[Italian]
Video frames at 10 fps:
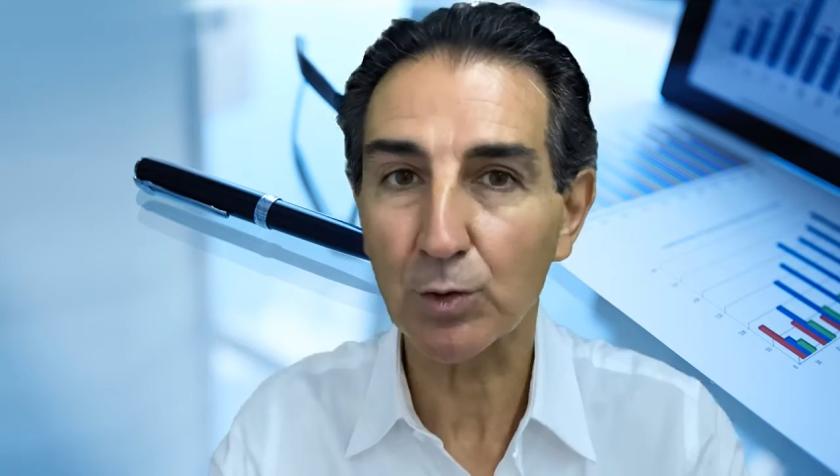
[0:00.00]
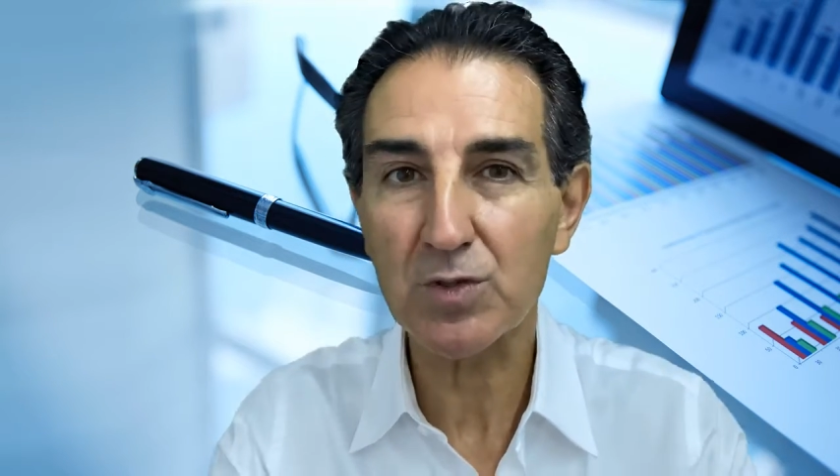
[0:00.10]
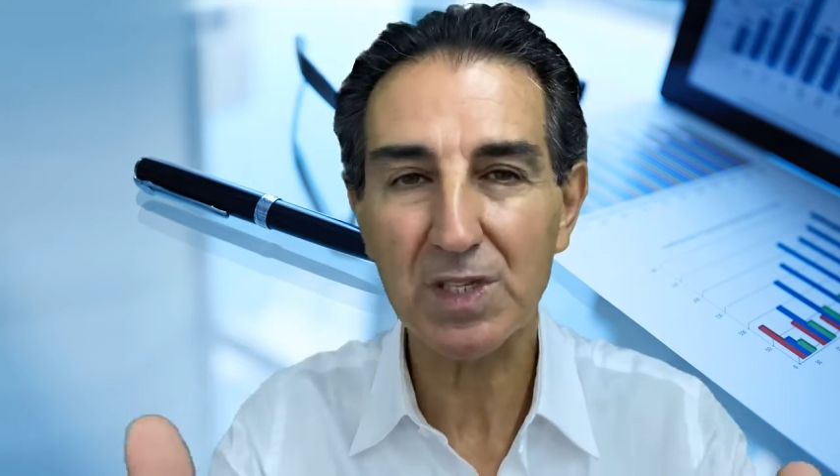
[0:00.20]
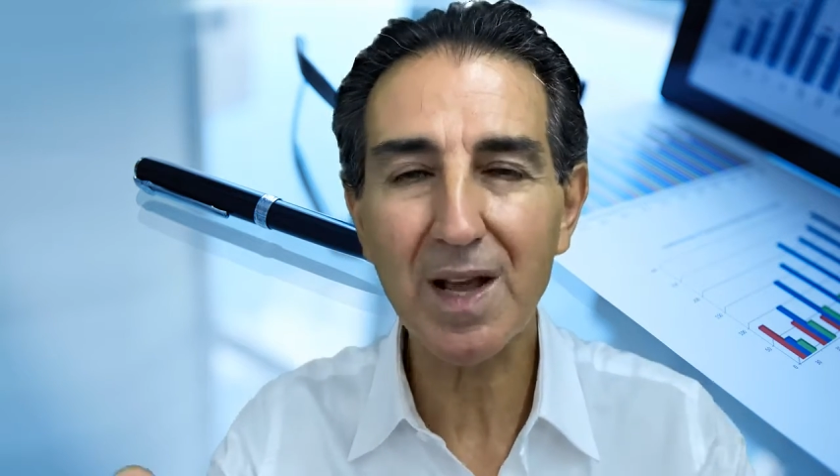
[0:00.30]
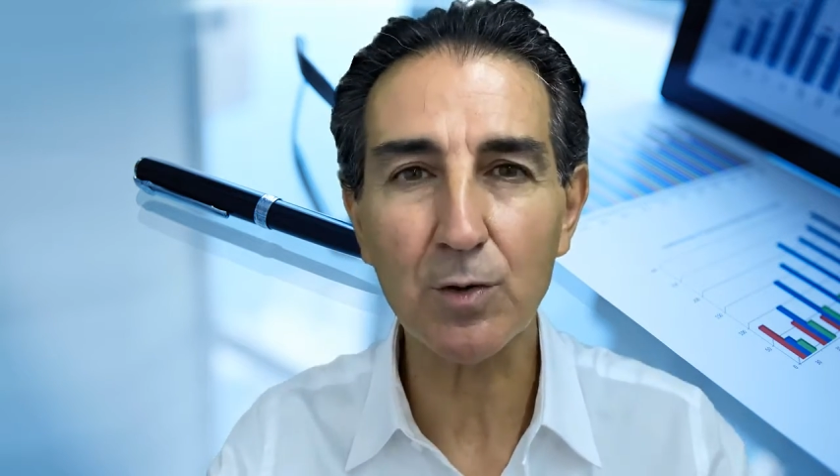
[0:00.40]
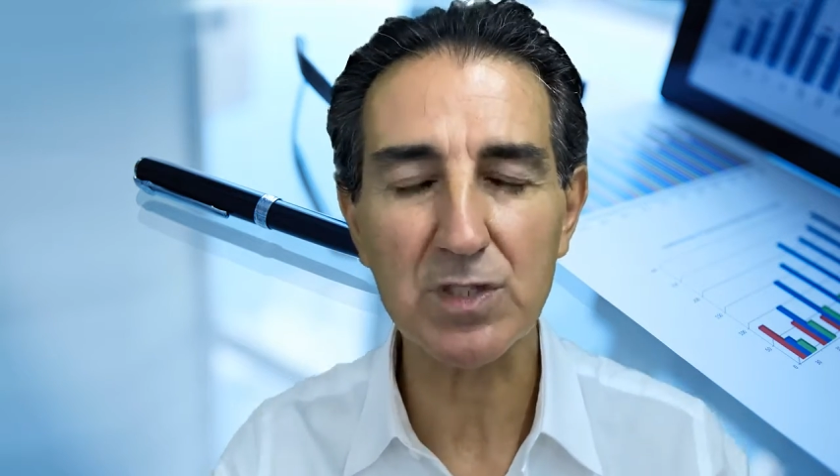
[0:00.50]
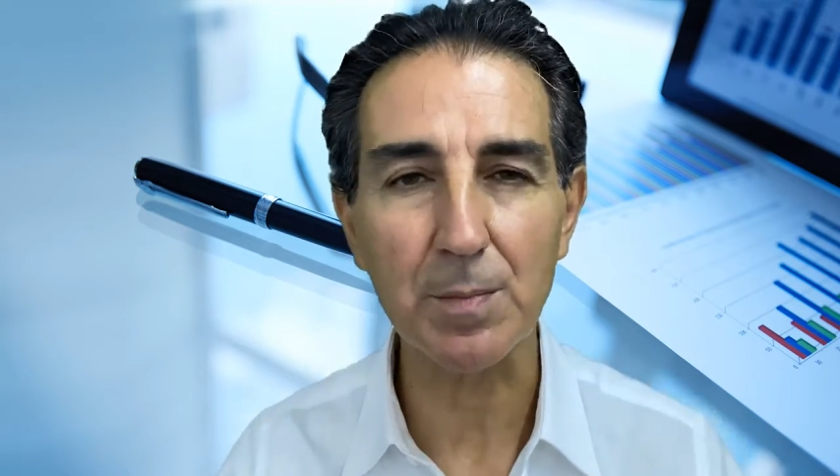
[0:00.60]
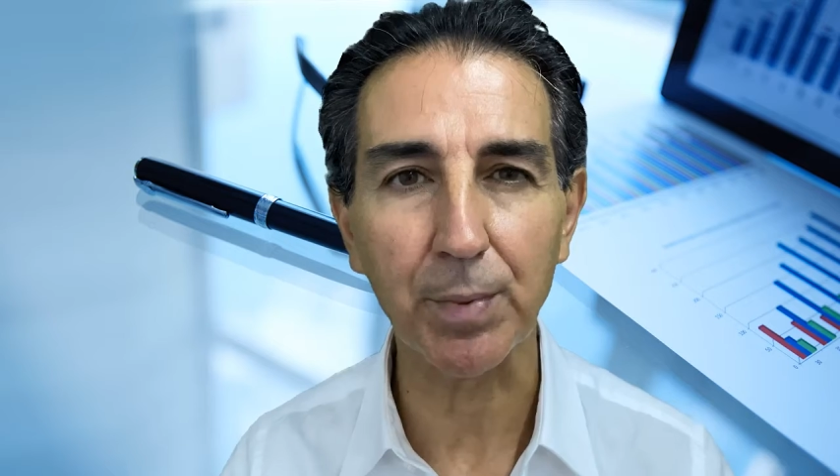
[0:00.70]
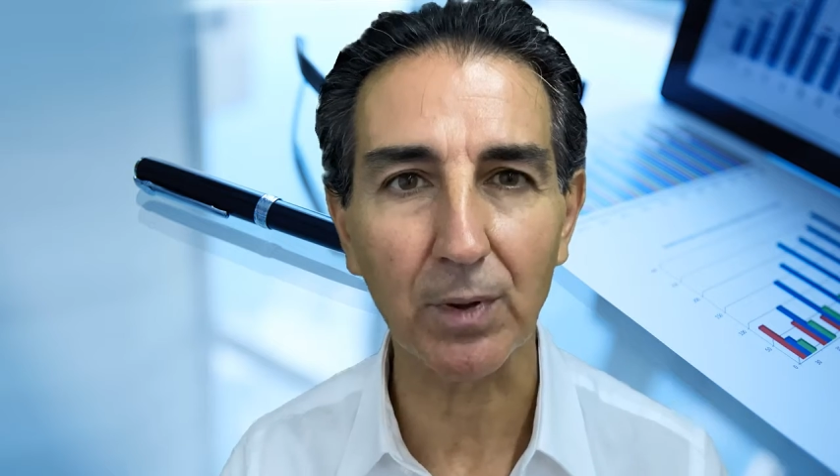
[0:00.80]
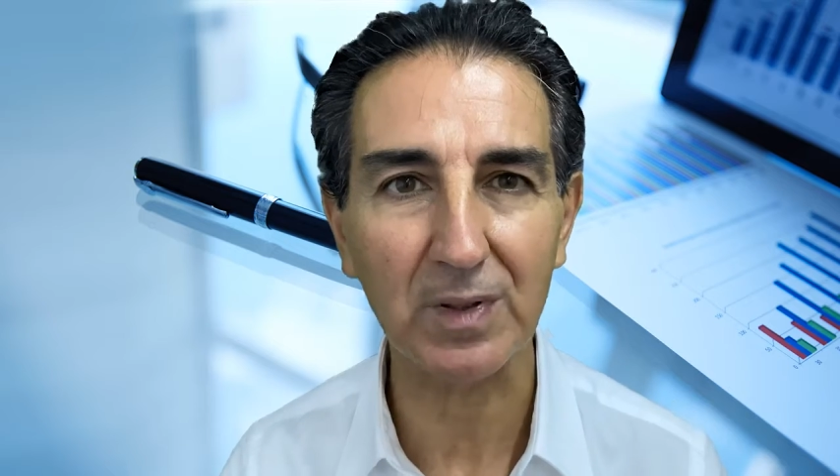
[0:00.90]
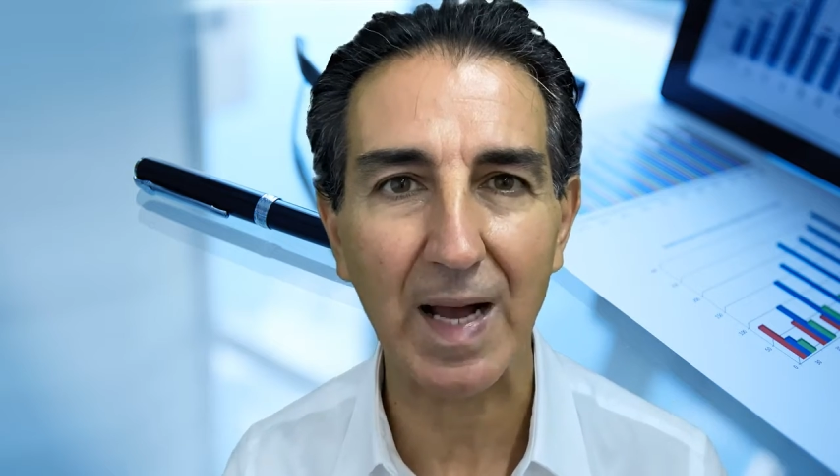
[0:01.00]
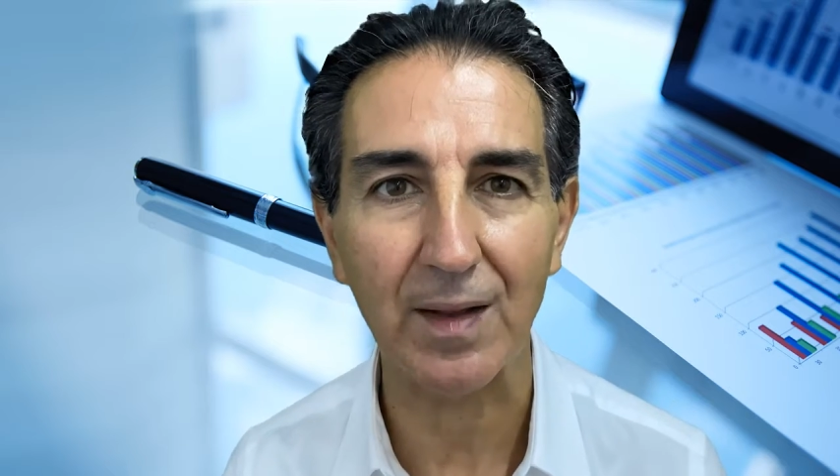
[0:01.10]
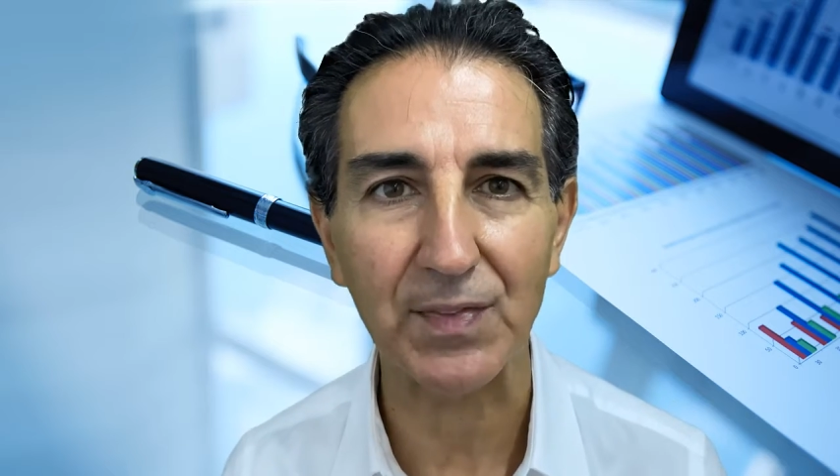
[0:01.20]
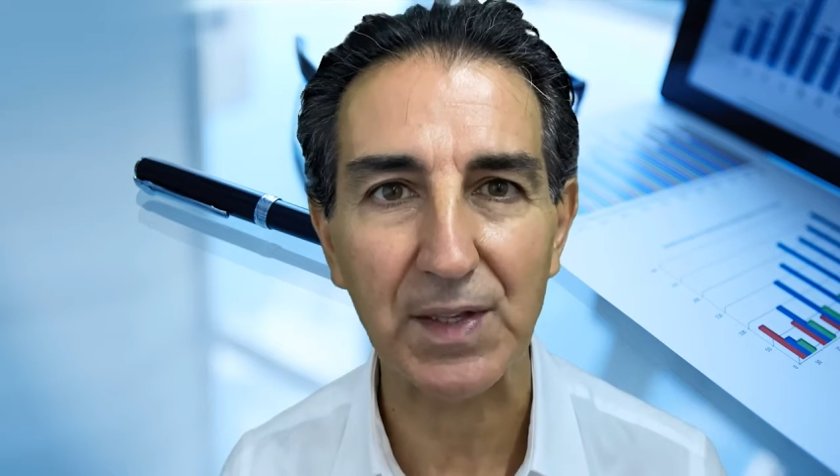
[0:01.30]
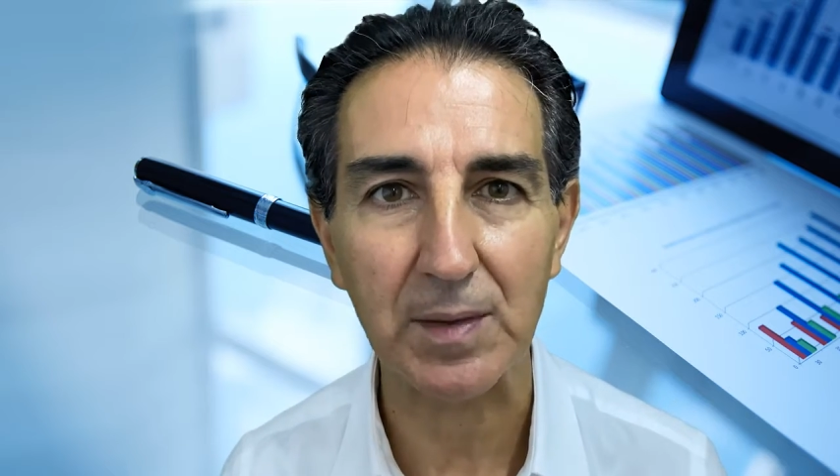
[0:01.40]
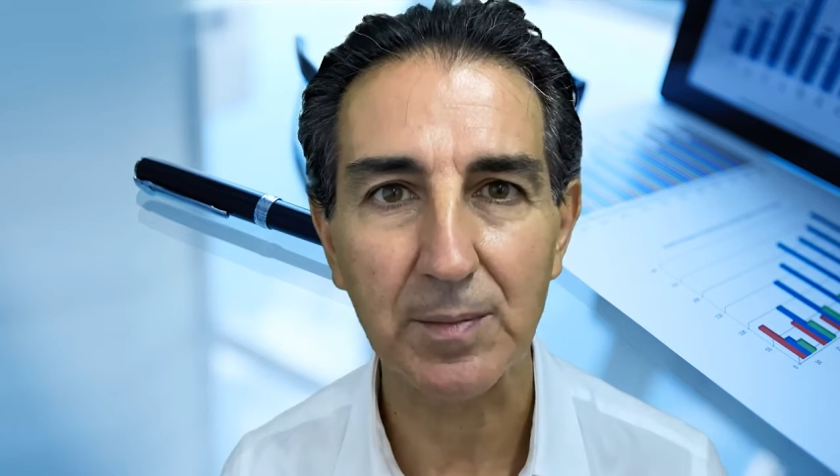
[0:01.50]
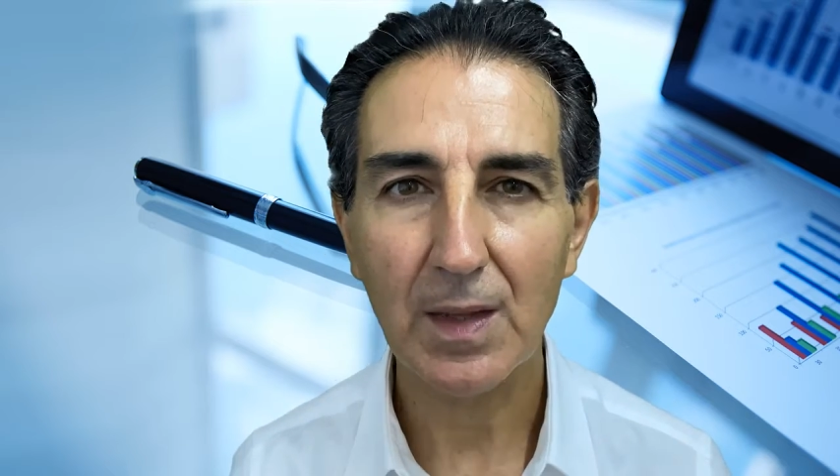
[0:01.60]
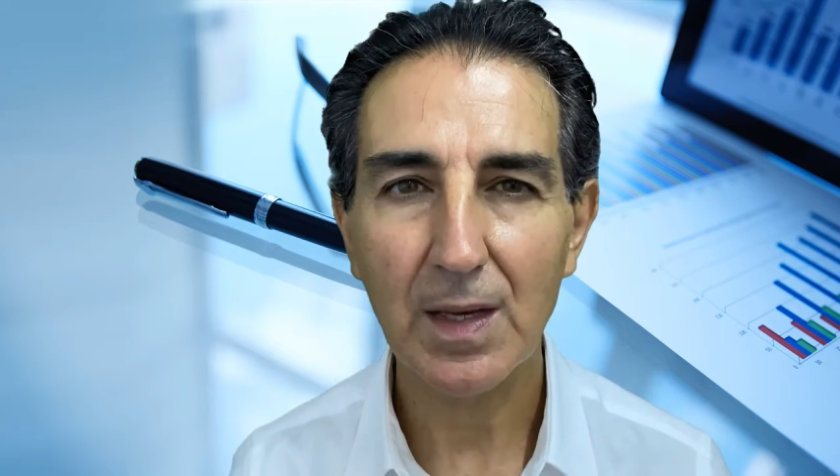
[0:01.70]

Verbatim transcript: non sarà così importante.